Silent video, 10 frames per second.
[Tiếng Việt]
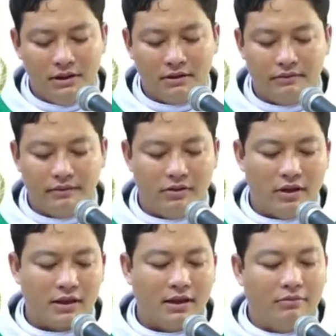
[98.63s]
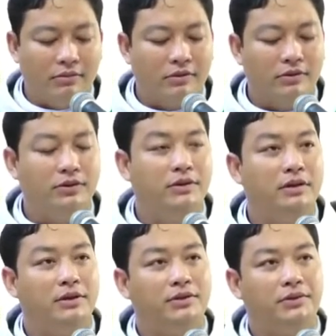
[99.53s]
lược về hoạt động của Chúa
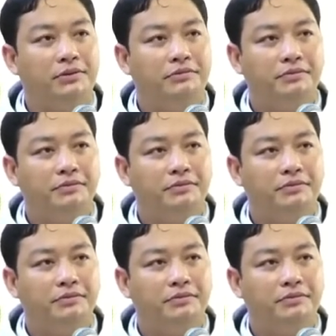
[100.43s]
Giêsu,